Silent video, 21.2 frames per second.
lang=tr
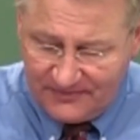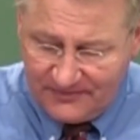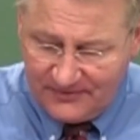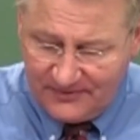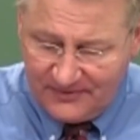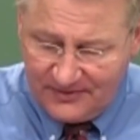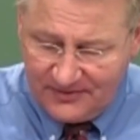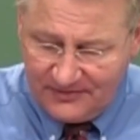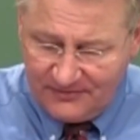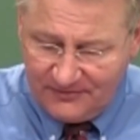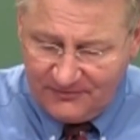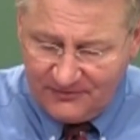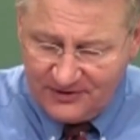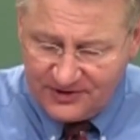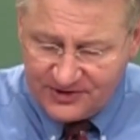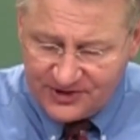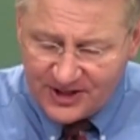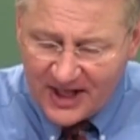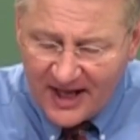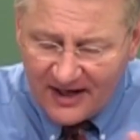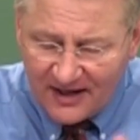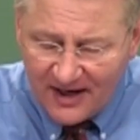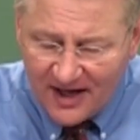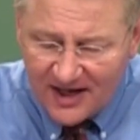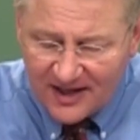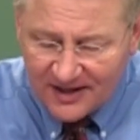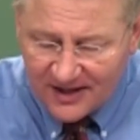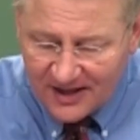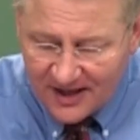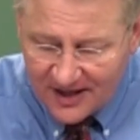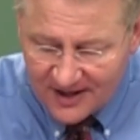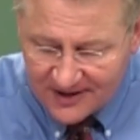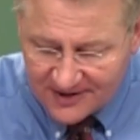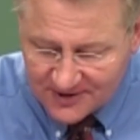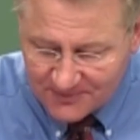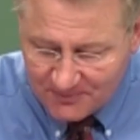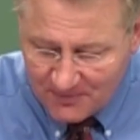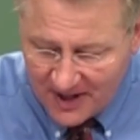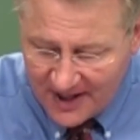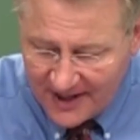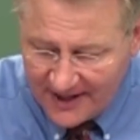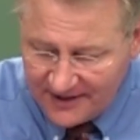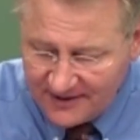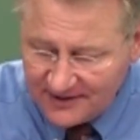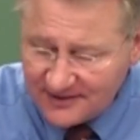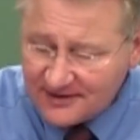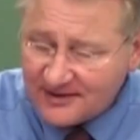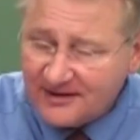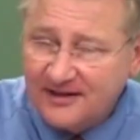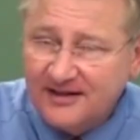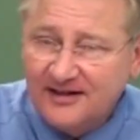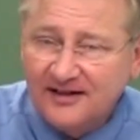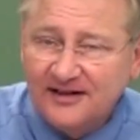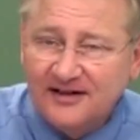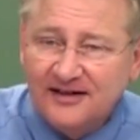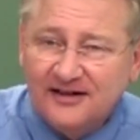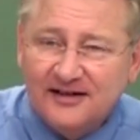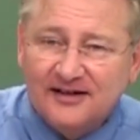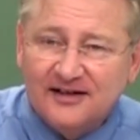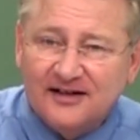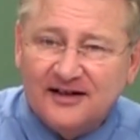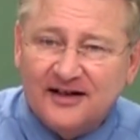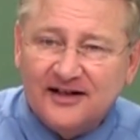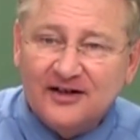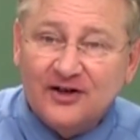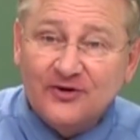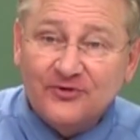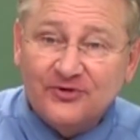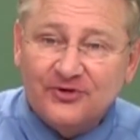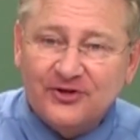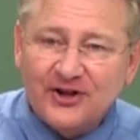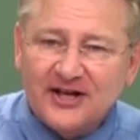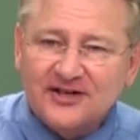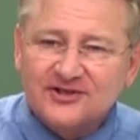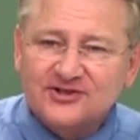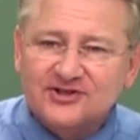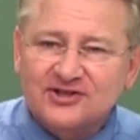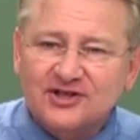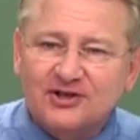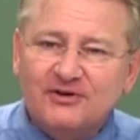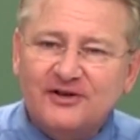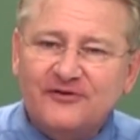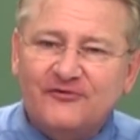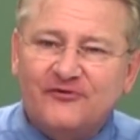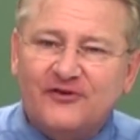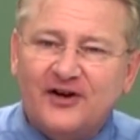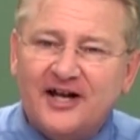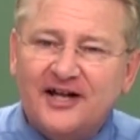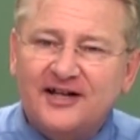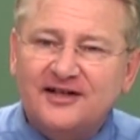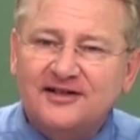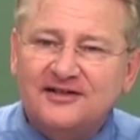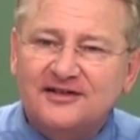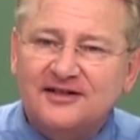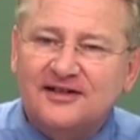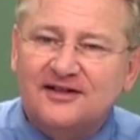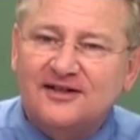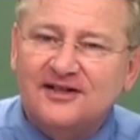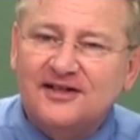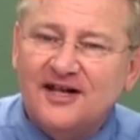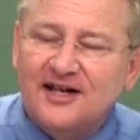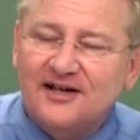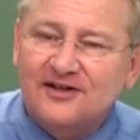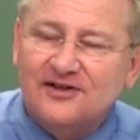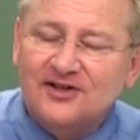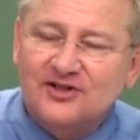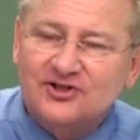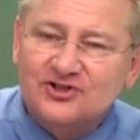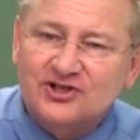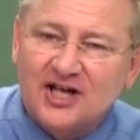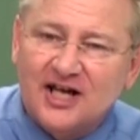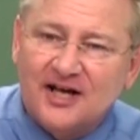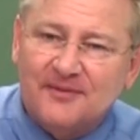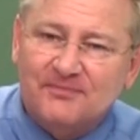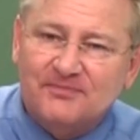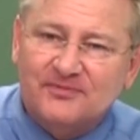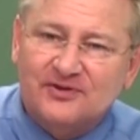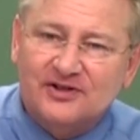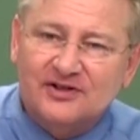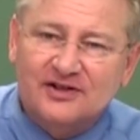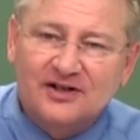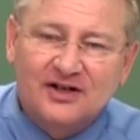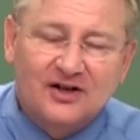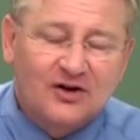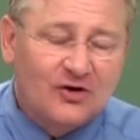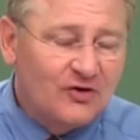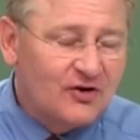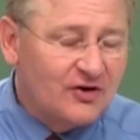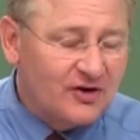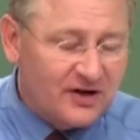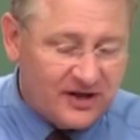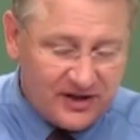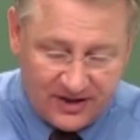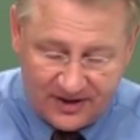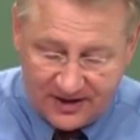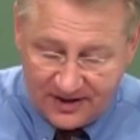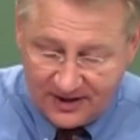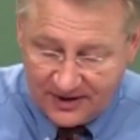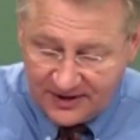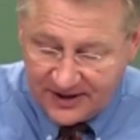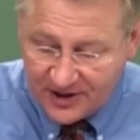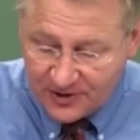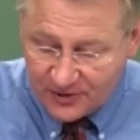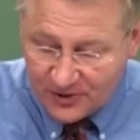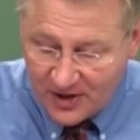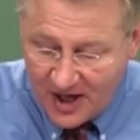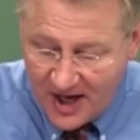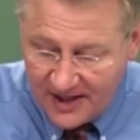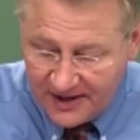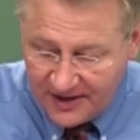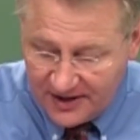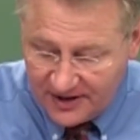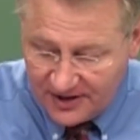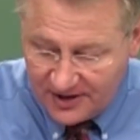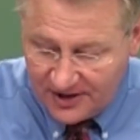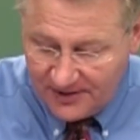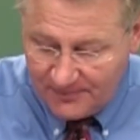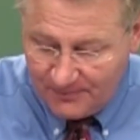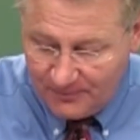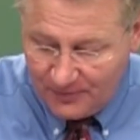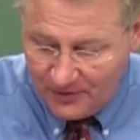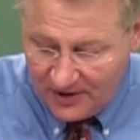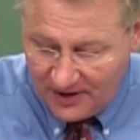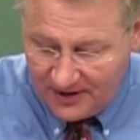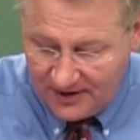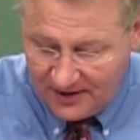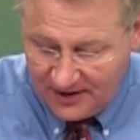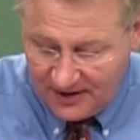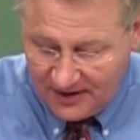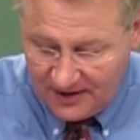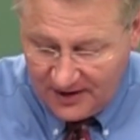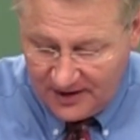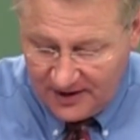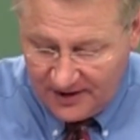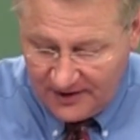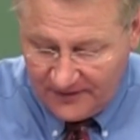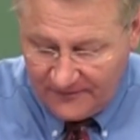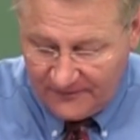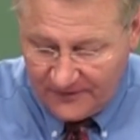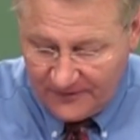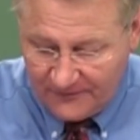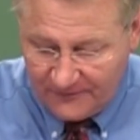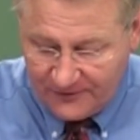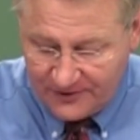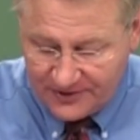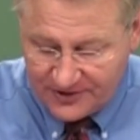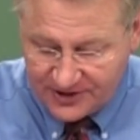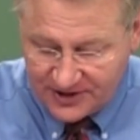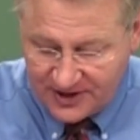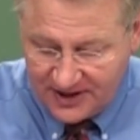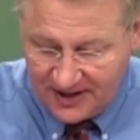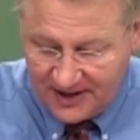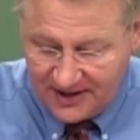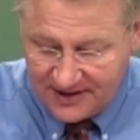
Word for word: Tanrı'nın düşüncesi bu değil mi? Öyle olduğunu zannetmiyorum. Ne bu bölümde ne de kitabın devamında böyle bir ifade görmüyoruz.